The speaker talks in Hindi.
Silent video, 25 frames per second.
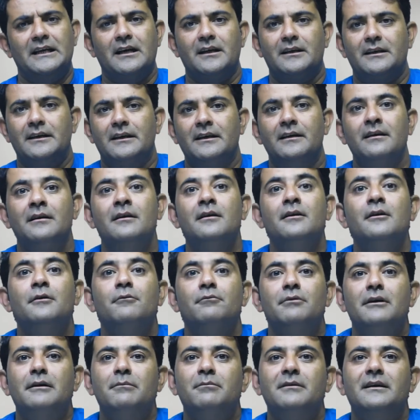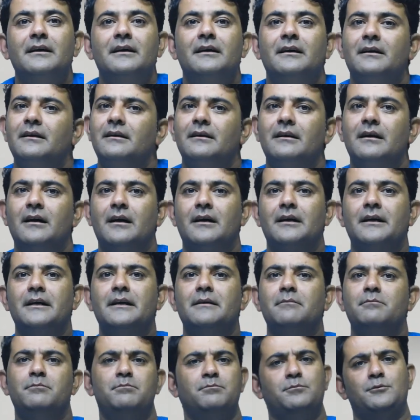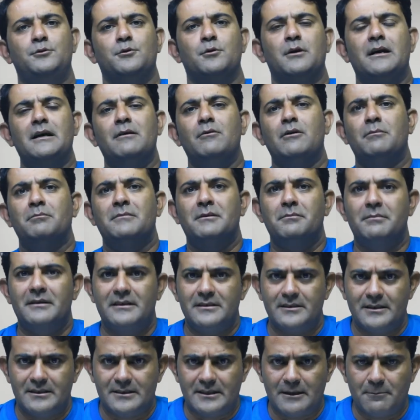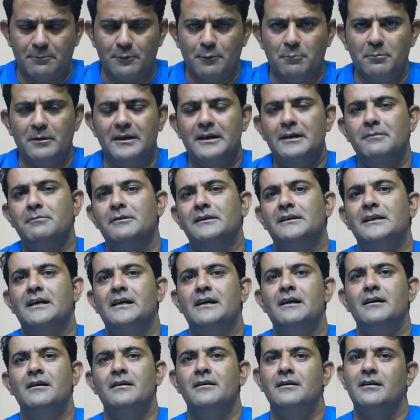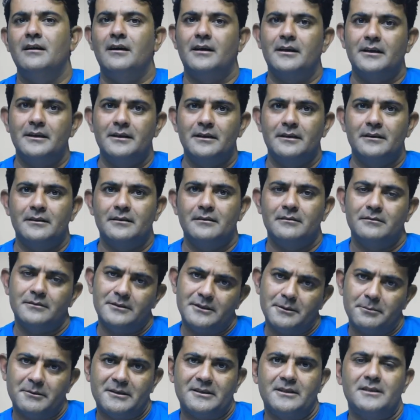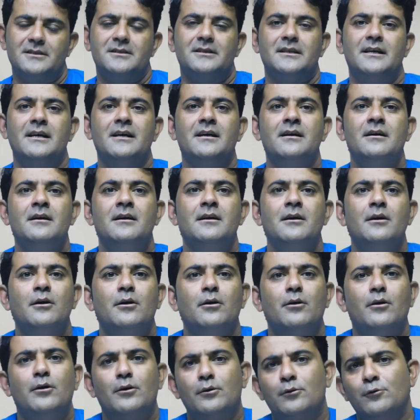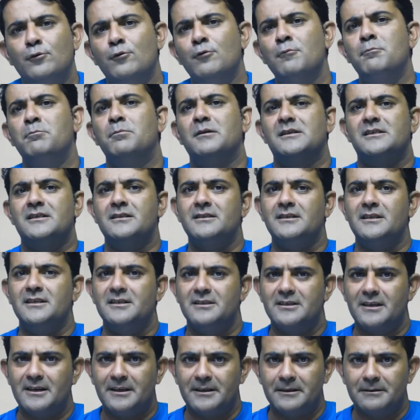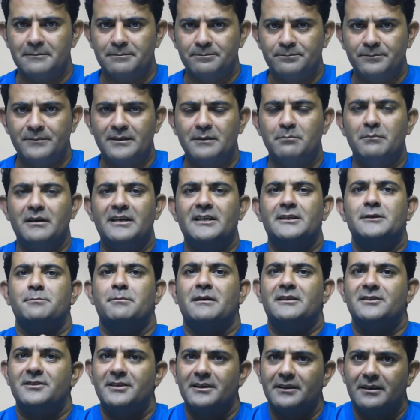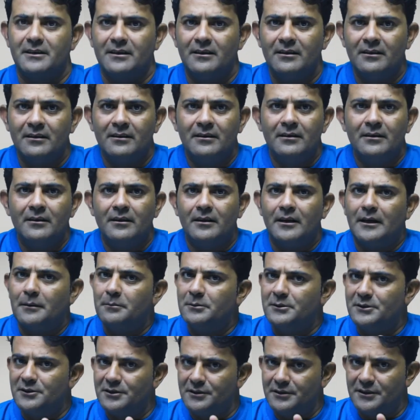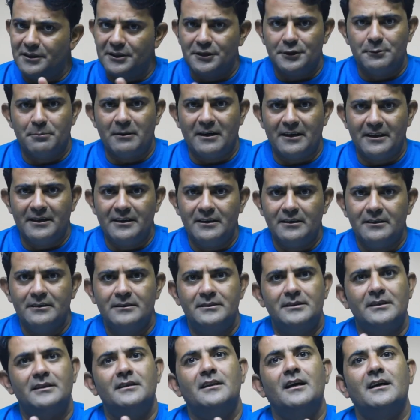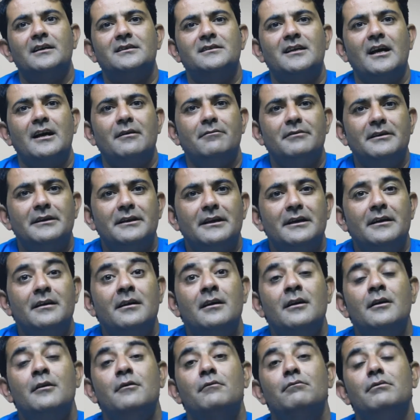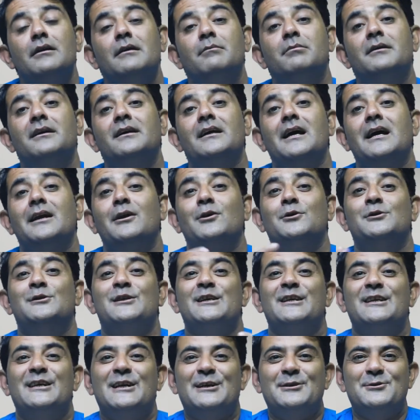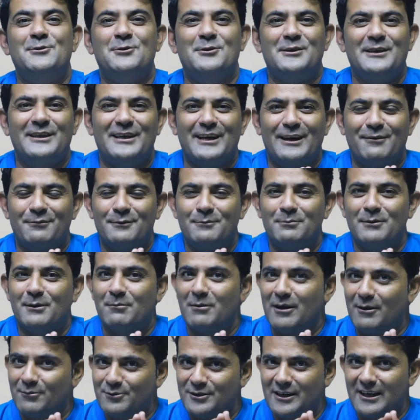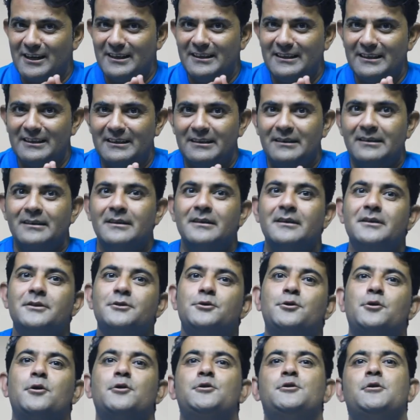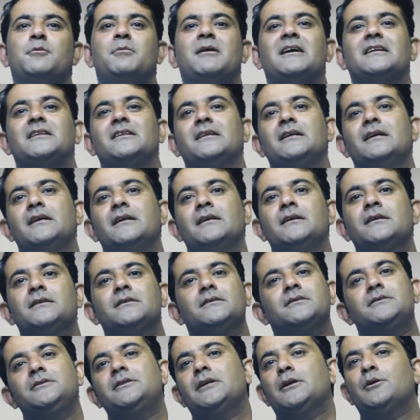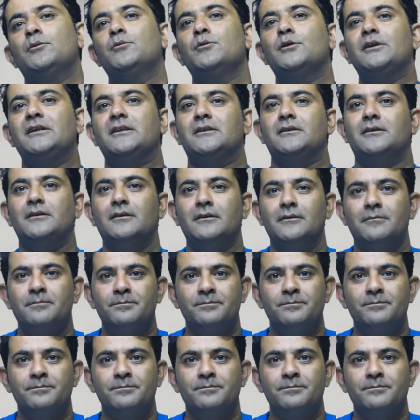ठाक है फिल्म के गाने जो हैं वो अपने जैसे आपको पहले बताया गाने ज़बरदस्त हैं और खूब पसंद किए जा रहे हैं महेश मांजरेकर अभिजीत देशपांडे सिद्धार्थ सालवी ने फिल्म के डायलॉग्स लिखे हैं जो कि काफ़ी प्रभावशाली हैं जो जो बातें जरूरी थी